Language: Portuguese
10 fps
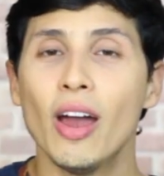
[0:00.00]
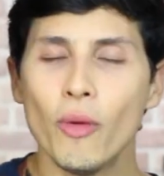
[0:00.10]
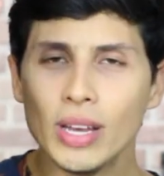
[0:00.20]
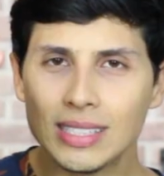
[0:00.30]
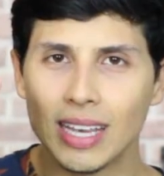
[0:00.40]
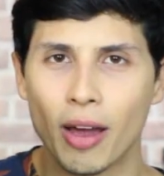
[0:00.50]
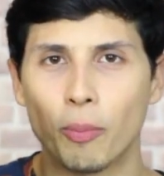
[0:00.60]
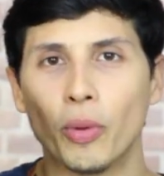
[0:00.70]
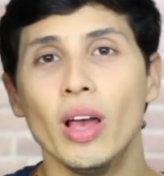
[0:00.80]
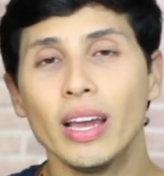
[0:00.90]
Um
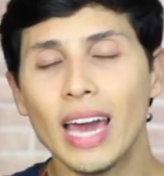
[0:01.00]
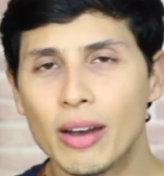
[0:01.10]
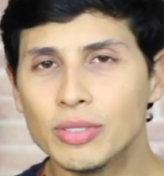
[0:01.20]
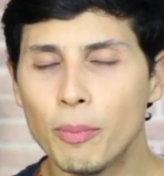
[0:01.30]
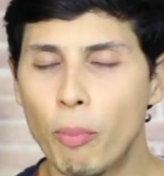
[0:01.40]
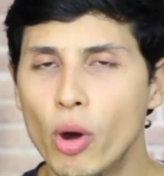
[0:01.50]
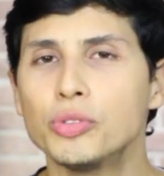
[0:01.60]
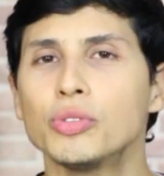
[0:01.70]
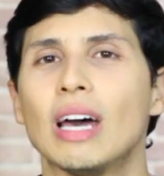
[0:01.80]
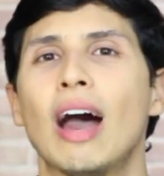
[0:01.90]
exemplo, cara, você
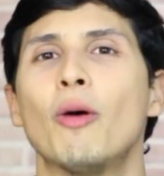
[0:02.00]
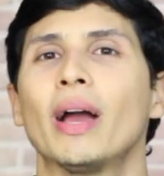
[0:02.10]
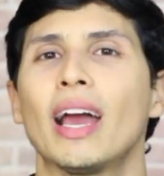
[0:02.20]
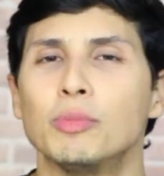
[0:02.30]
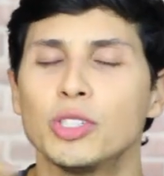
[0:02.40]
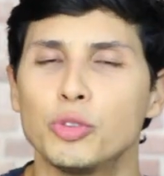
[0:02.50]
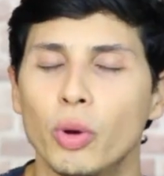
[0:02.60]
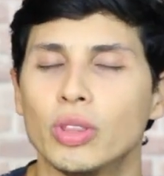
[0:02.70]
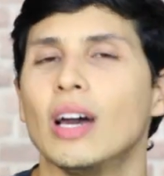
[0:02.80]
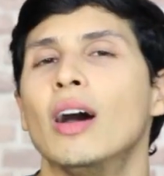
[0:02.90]
pode usar uma camisa de
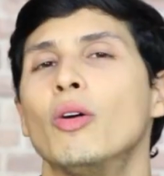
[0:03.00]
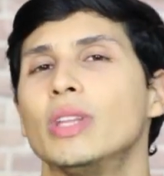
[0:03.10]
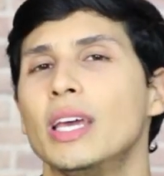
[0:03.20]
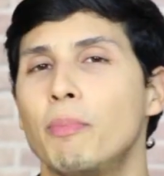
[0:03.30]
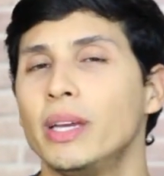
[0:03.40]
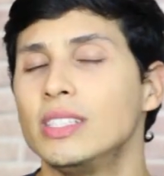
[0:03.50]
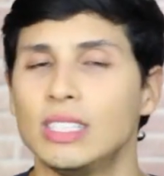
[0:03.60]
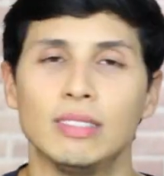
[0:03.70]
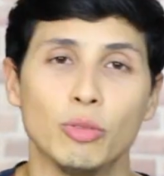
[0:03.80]
botão, de repente